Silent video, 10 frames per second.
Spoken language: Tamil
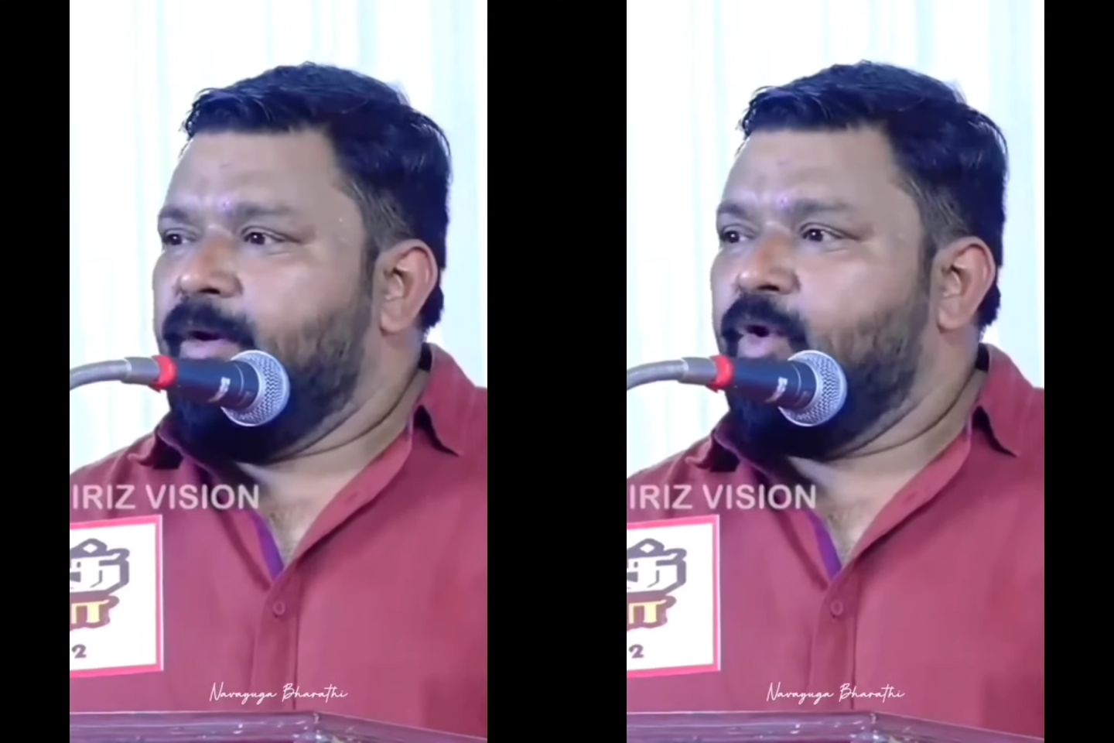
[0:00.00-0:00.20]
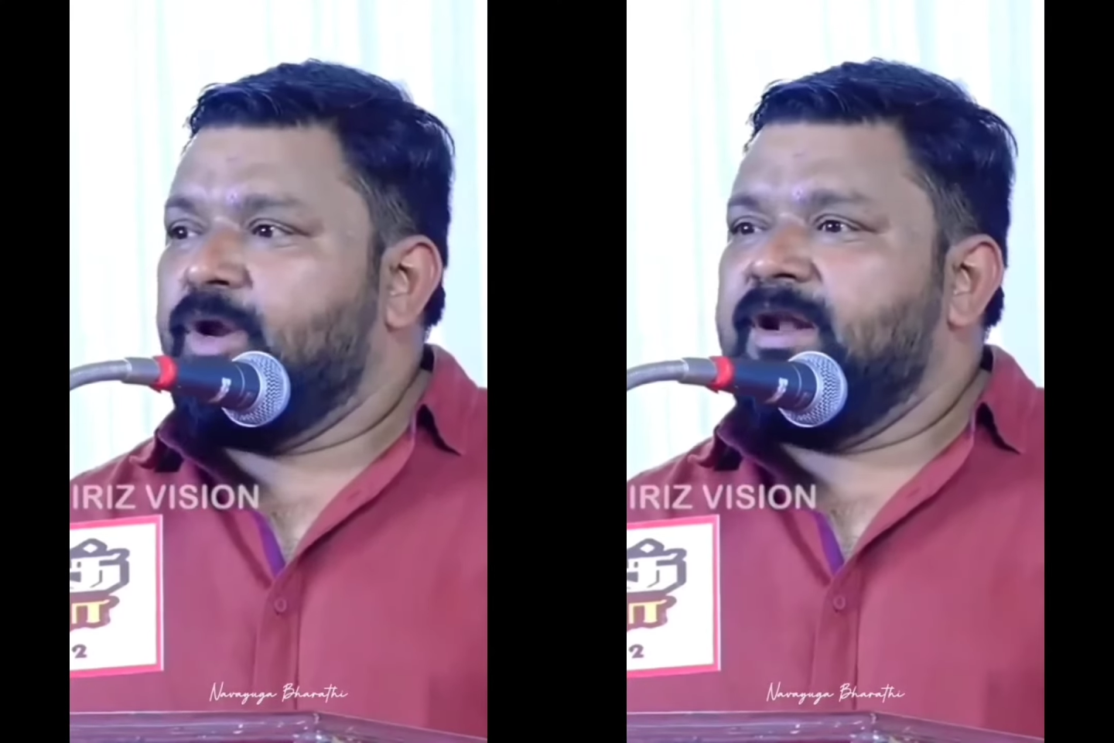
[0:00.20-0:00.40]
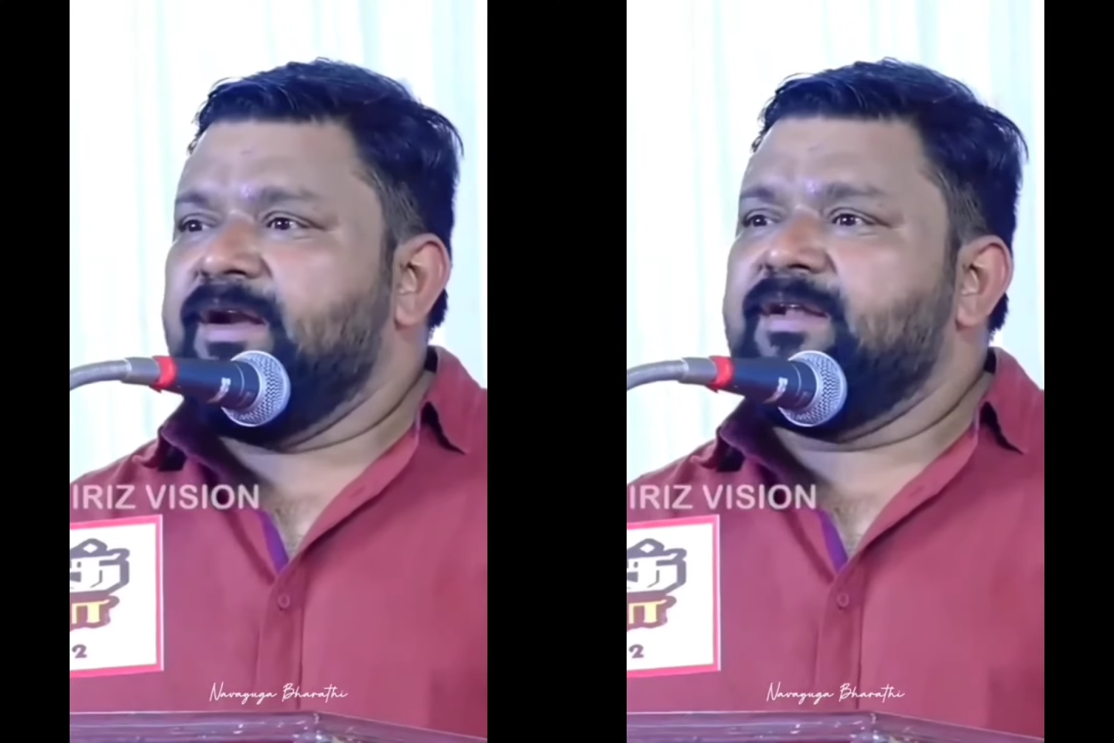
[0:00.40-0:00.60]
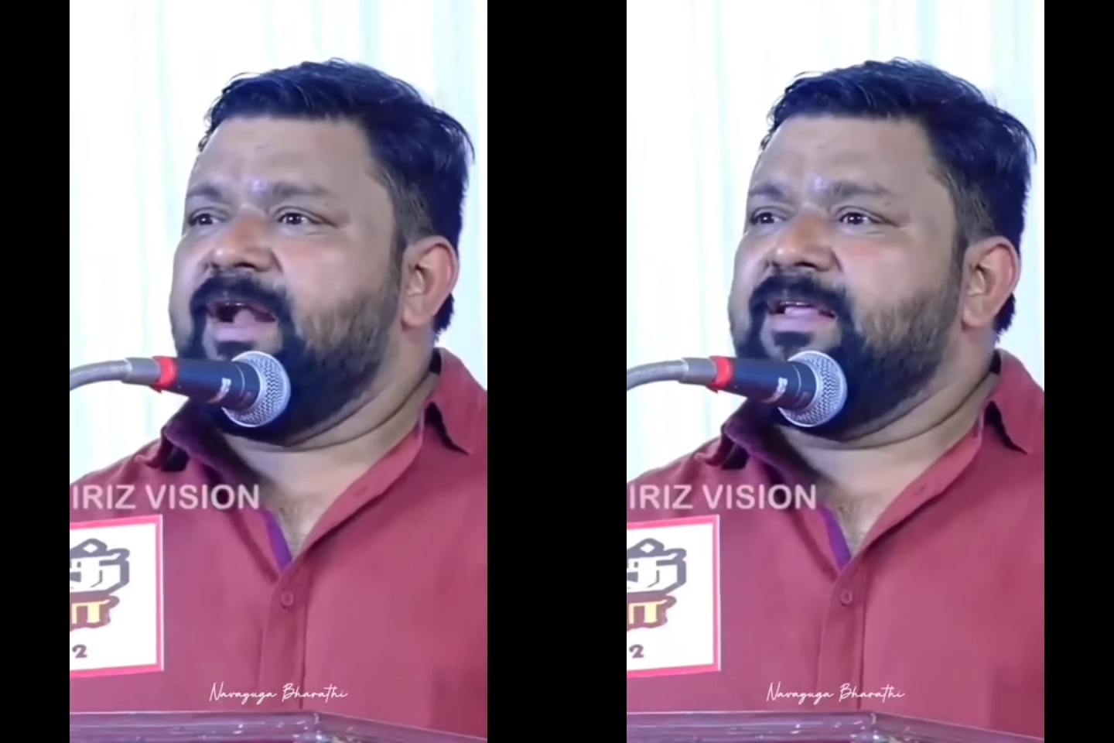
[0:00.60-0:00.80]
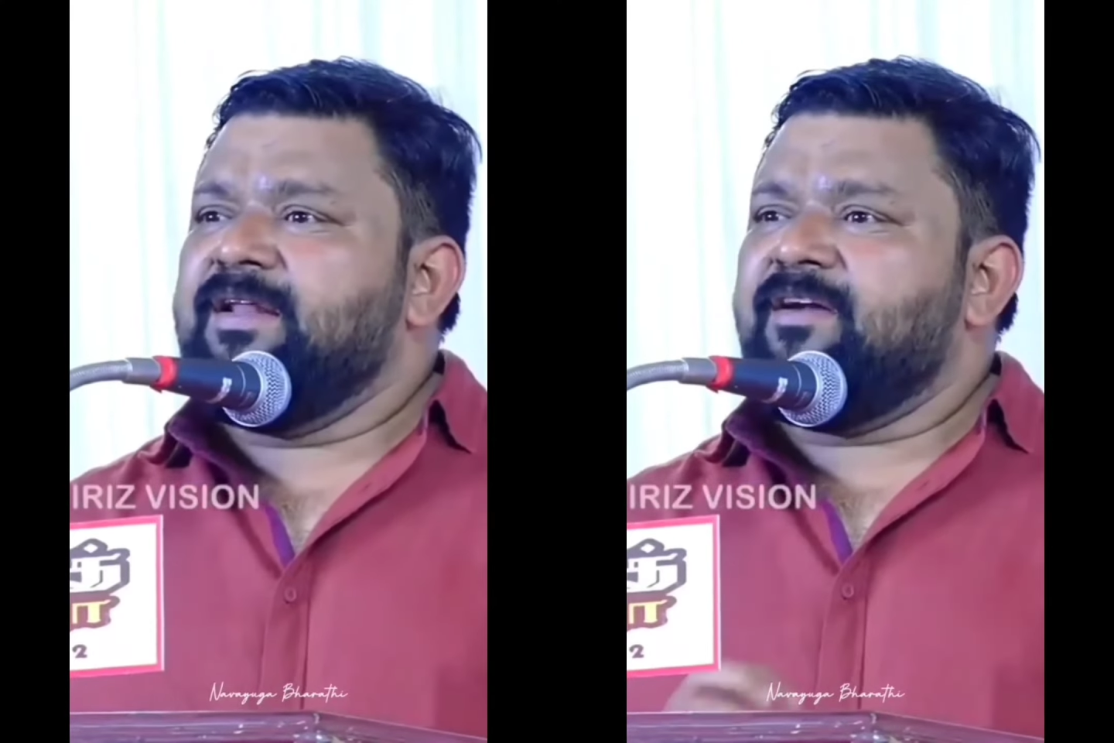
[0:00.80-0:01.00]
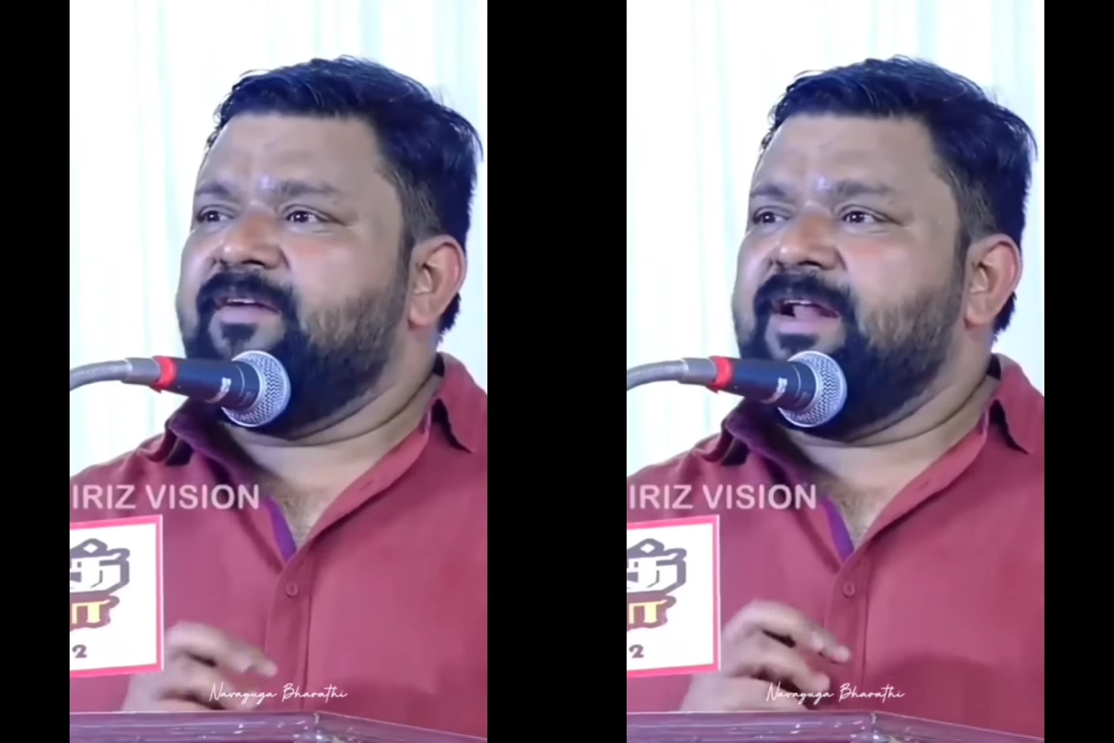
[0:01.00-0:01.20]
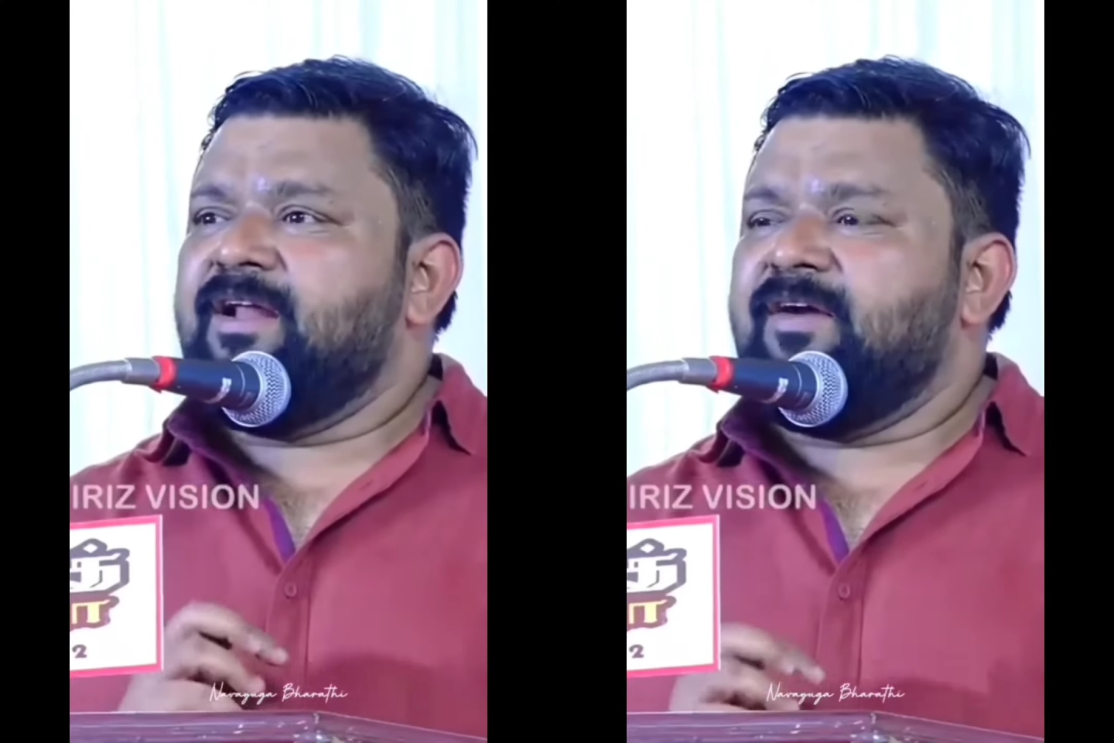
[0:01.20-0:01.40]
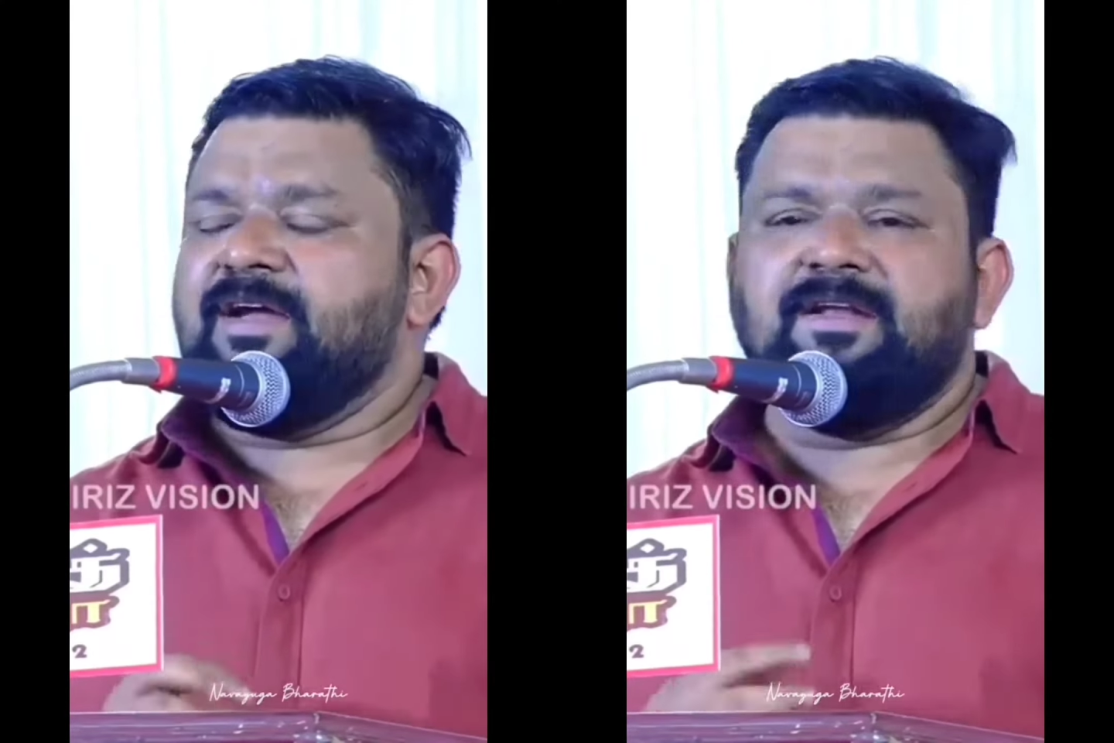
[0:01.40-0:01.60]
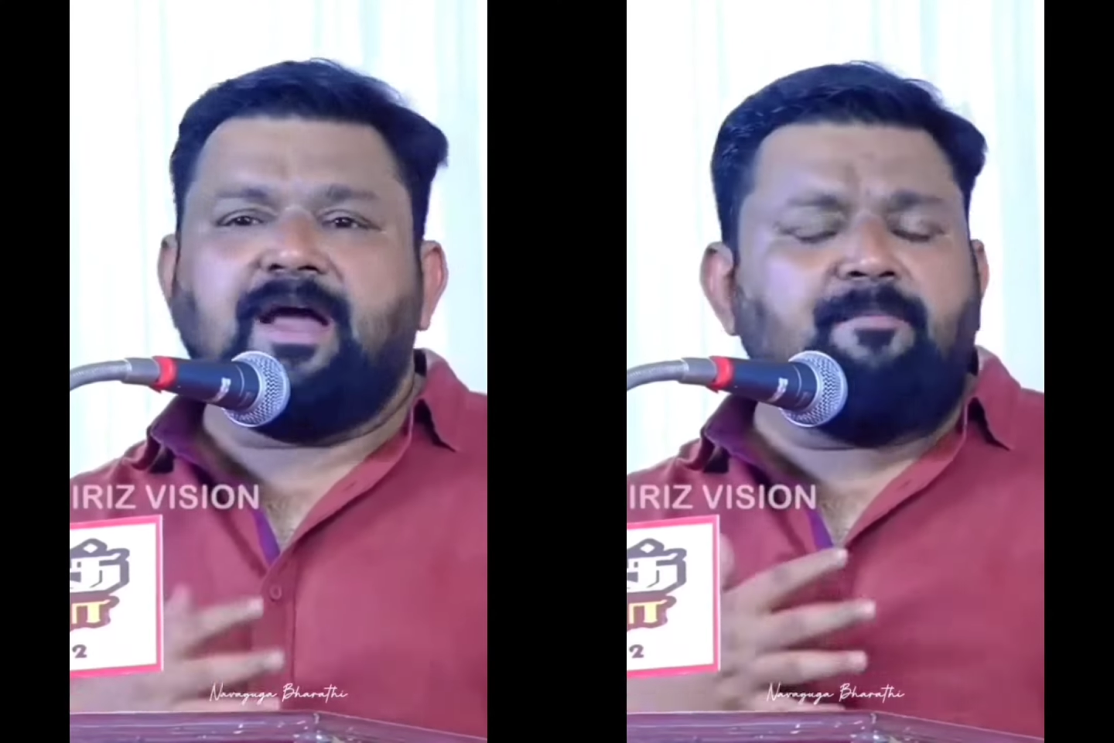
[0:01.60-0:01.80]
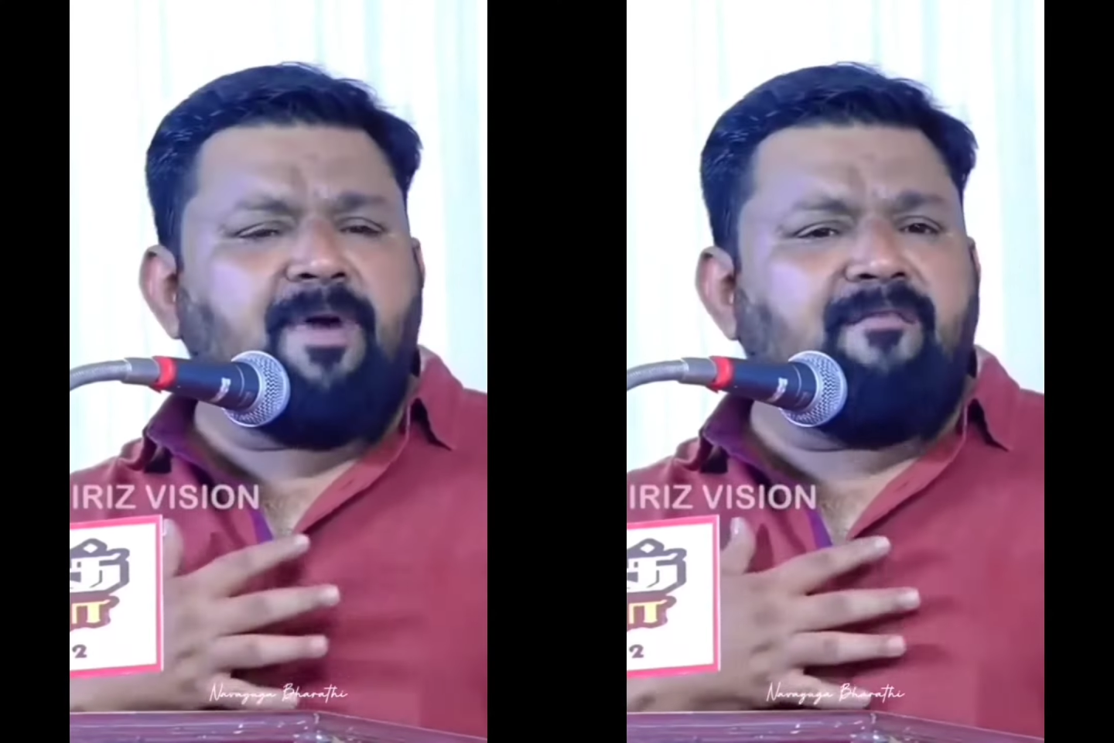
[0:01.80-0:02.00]
ஒரு ரெண்டு நாள் இருக்க வேலையெல்லாம் வாங்கிட்டு
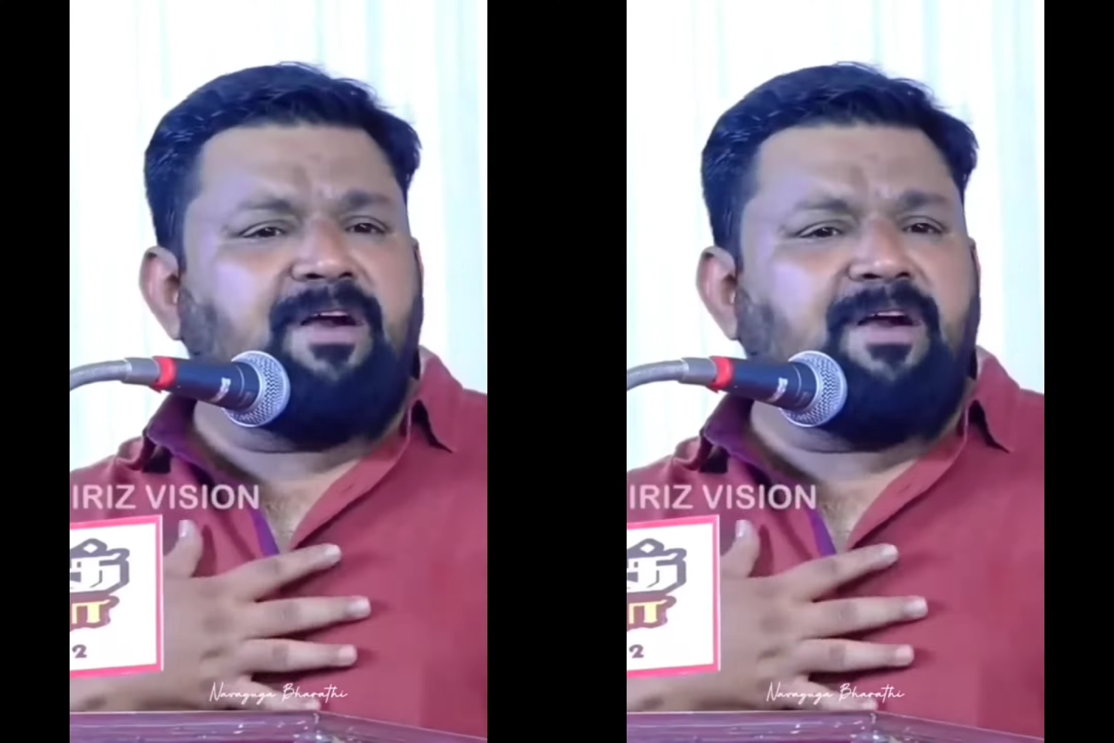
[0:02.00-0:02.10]
அம்மா